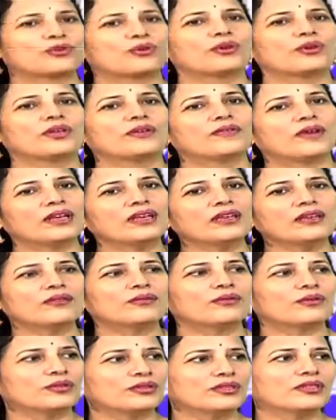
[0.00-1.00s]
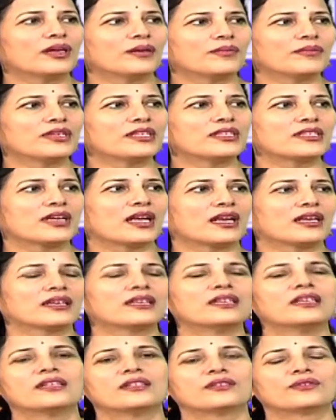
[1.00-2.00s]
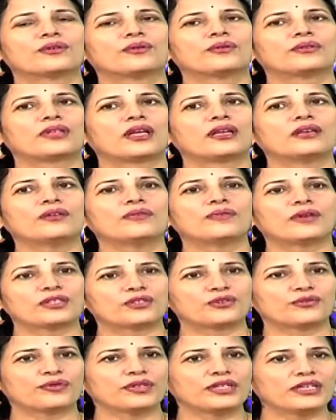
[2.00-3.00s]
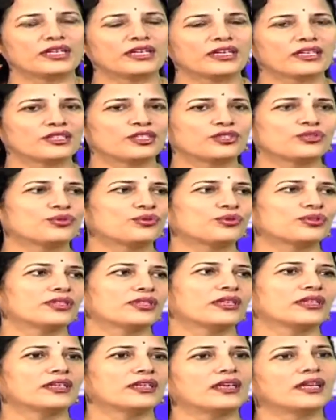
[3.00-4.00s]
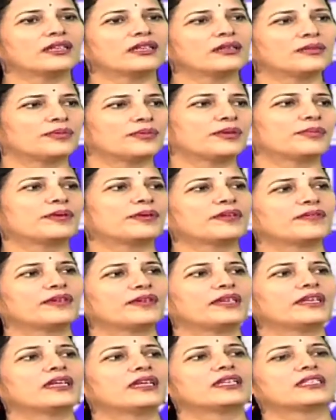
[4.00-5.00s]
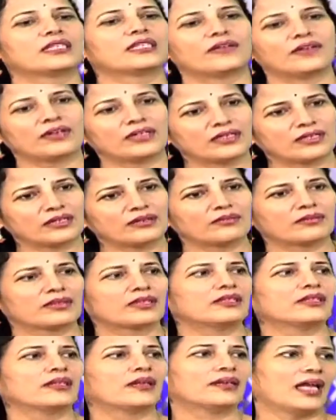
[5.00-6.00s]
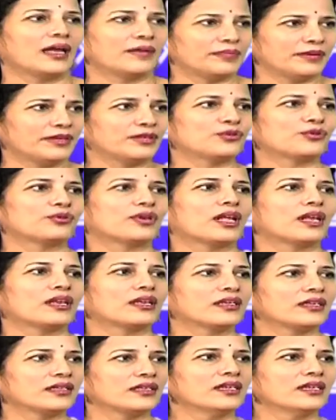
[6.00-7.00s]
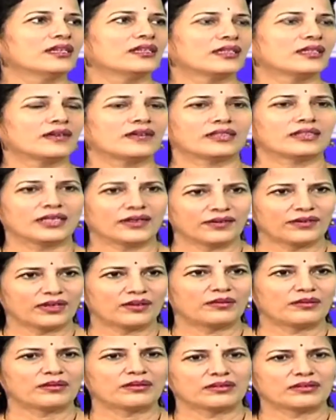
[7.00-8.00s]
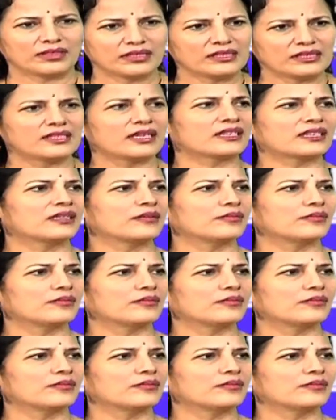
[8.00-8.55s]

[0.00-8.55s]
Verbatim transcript: సో ఇవన్నీ నువ్వు కొంచెం గమనించాలి సో తల్లి ఫస్ట్ ఫీడింగ్ ఇచ్చి చూస్తుంది లేదు ఇప్పుడిప్పుడే ఫీడింగ్ ఇచ్చావంటే కింద నాపీ చూడాలి తర్వాత ఏమైనా ఇన్సెక్ట్